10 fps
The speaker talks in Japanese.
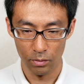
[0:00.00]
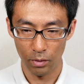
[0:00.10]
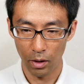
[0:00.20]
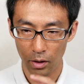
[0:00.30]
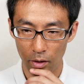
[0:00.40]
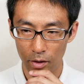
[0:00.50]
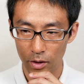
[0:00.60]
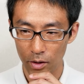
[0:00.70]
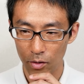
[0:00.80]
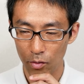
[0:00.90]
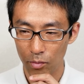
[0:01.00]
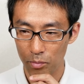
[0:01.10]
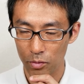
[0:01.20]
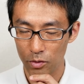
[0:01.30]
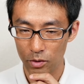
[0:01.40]

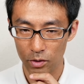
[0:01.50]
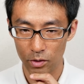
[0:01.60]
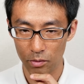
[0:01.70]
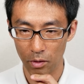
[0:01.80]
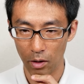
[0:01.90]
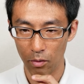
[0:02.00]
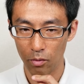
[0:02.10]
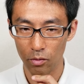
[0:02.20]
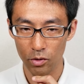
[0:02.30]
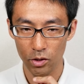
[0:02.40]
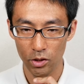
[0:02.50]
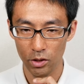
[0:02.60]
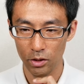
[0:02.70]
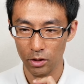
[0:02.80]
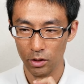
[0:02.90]
ファインドオプスは欲
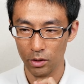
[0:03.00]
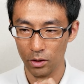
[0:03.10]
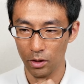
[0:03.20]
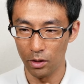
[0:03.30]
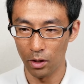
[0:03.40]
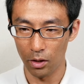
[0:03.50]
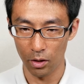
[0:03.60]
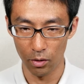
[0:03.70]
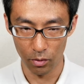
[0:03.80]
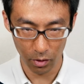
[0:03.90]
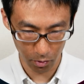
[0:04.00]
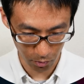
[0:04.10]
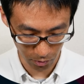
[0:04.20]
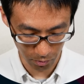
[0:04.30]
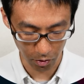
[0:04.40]
しいんだけど、なんで
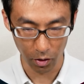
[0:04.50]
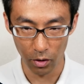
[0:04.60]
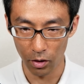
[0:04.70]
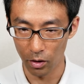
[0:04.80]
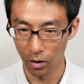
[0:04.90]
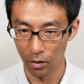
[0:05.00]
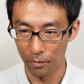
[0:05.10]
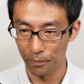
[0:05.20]
これうまくいかないんだ